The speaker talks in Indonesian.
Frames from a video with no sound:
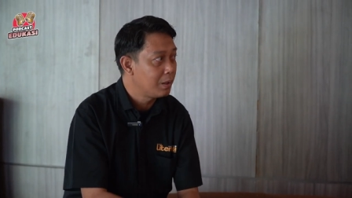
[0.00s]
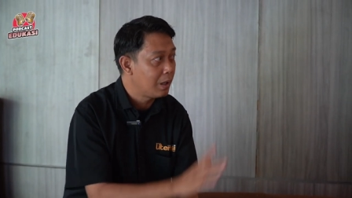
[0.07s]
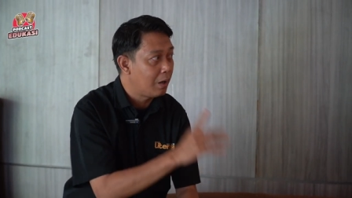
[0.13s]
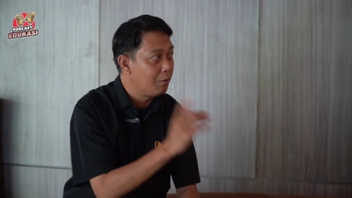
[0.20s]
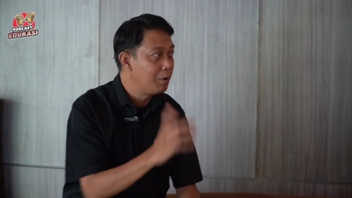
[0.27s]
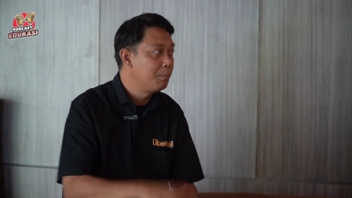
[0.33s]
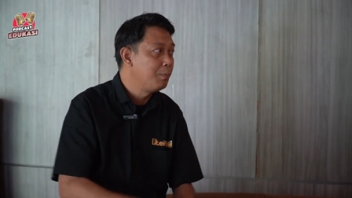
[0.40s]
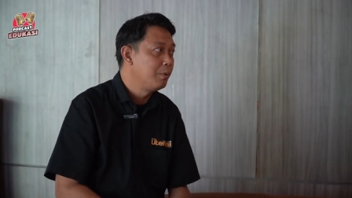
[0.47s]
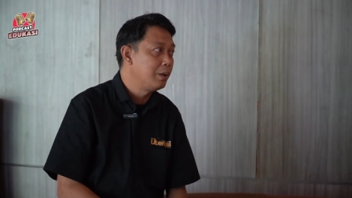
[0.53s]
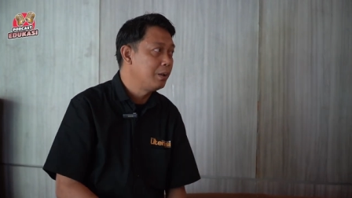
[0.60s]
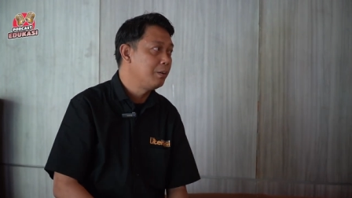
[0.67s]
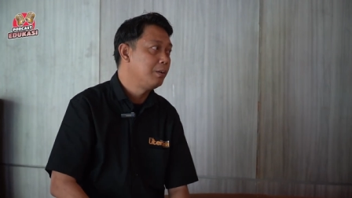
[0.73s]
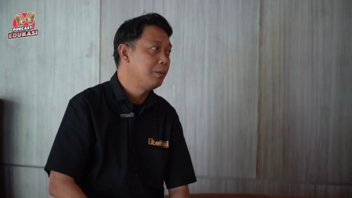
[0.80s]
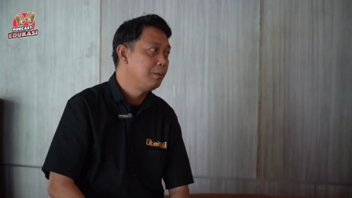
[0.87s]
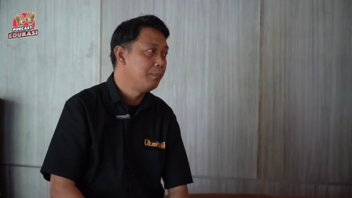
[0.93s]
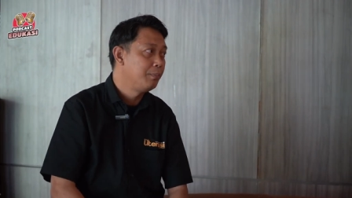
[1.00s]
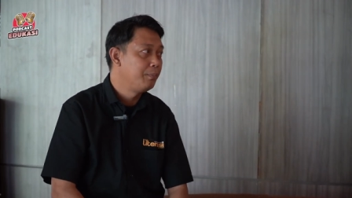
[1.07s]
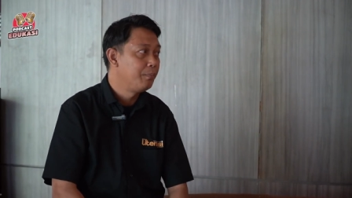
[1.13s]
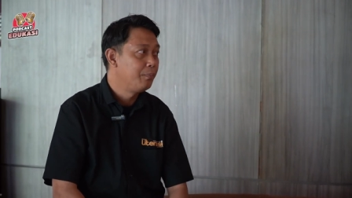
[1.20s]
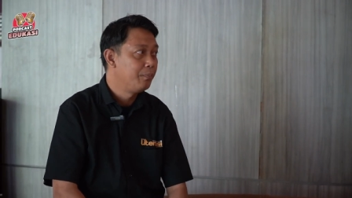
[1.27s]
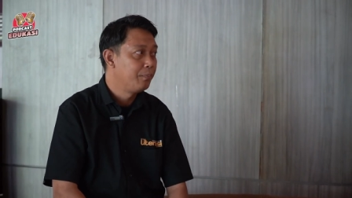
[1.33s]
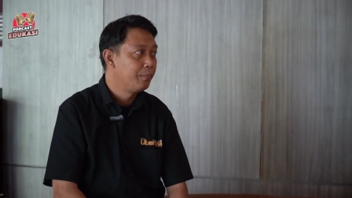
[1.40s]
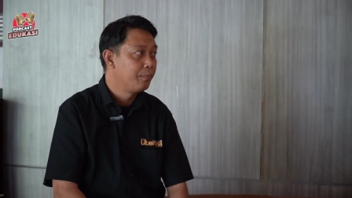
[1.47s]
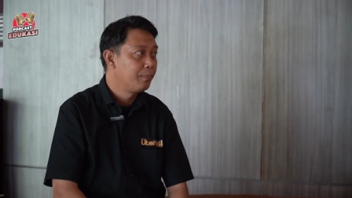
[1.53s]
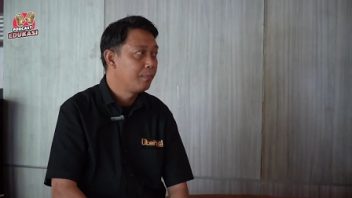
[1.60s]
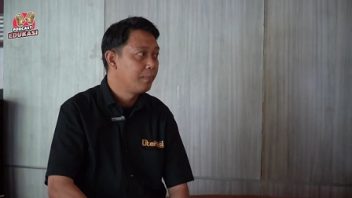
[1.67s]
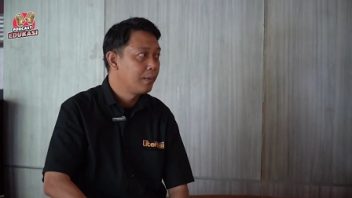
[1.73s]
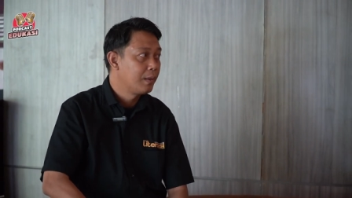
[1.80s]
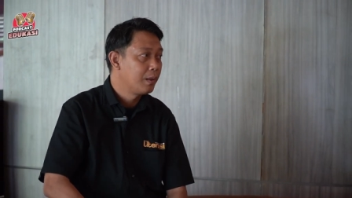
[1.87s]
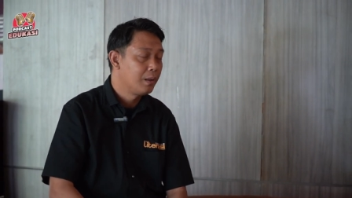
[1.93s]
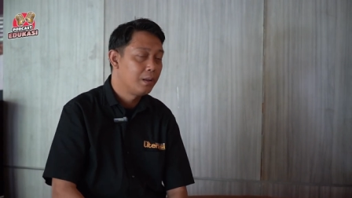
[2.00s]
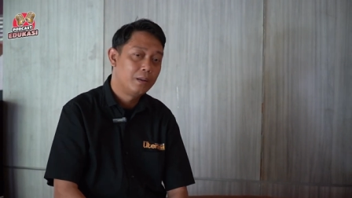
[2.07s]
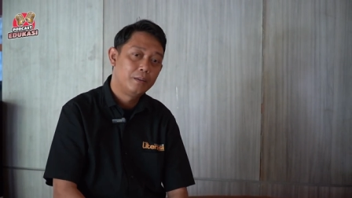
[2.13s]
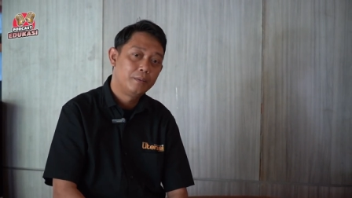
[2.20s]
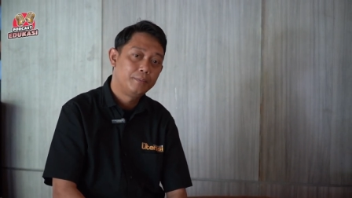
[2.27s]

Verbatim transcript: audiobook nanti bisa dilihat